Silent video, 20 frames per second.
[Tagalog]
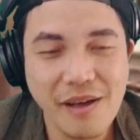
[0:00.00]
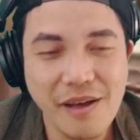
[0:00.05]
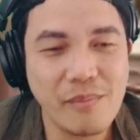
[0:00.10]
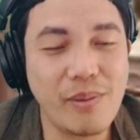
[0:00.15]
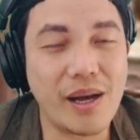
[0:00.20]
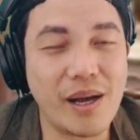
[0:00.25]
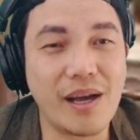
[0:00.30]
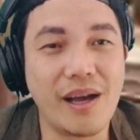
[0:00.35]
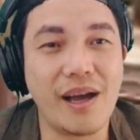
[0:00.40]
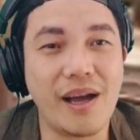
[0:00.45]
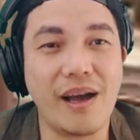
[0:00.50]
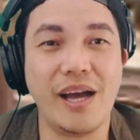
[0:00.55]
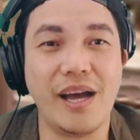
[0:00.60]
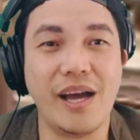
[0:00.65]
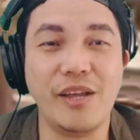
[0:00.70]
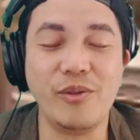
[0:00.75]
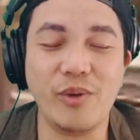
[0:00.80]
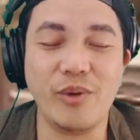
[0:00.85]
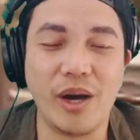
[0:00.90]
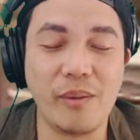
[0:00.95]
baka
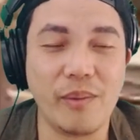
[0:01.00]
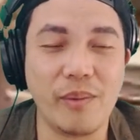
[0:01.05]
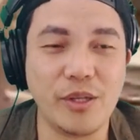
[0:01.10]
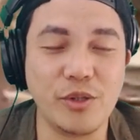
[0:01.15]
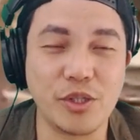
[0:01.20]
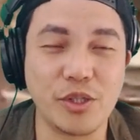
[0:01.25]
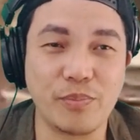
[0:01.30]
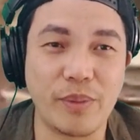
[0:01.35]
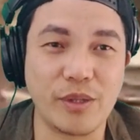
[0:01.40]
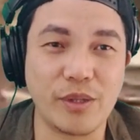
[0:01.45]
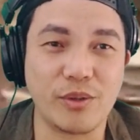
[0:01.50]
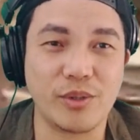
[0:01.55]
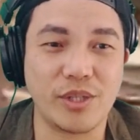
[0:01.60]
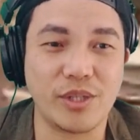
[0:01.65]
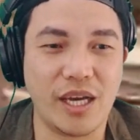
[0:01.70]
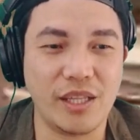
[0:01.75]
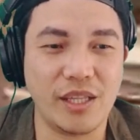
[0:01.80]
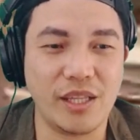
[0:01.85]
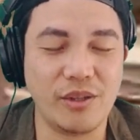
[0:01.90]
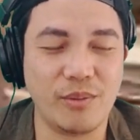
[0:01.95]
ano ha ah, manyos pa to
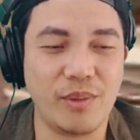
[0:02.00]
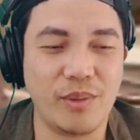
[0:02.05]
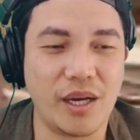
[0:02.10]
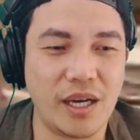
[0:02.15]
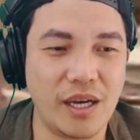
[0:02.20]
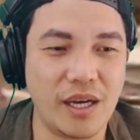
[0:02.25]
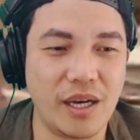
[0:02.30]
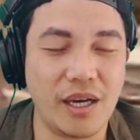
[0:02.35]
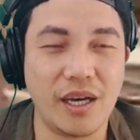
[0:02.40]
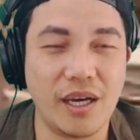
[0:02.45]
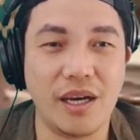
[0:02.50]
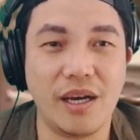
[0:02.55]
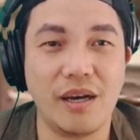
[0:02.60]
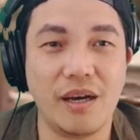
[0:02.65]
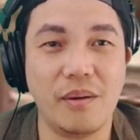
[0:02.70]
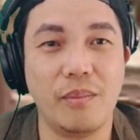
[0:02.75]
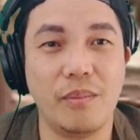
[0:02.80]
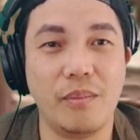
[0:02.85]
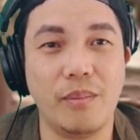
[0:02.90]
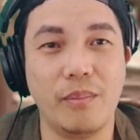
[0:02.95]
sa ano baka
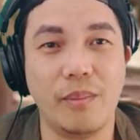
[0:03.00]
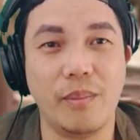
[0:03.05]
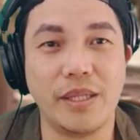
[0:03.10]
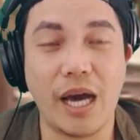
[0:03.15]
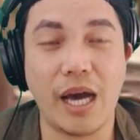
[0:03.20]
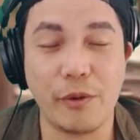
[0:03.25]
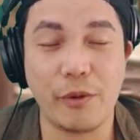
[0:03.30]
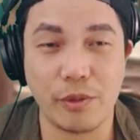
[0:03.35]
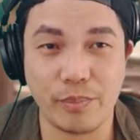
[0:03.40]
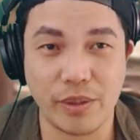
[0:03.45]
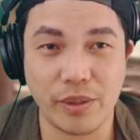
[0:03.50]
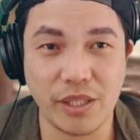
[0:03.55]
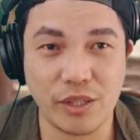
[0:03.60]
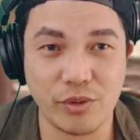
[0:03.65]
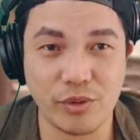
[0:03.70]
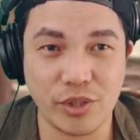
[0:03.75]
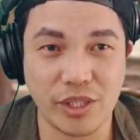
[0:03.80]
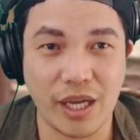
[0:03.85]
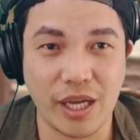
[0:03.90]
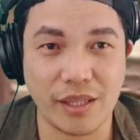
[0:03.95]
madawit pa
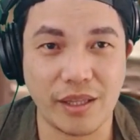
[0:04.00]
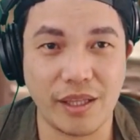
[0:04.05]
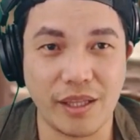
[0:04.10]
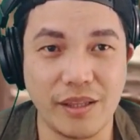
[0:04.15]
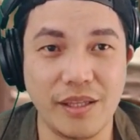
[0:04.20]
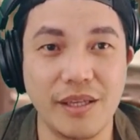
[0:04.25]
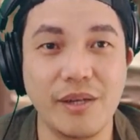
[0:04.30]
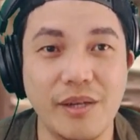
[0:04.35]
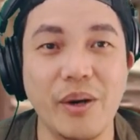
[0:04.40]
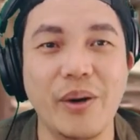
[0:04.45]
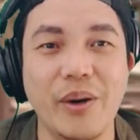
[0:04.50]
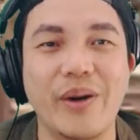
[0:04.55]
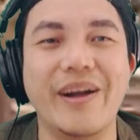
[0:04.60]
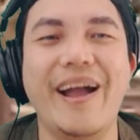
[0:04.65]
dito si Tatay Digo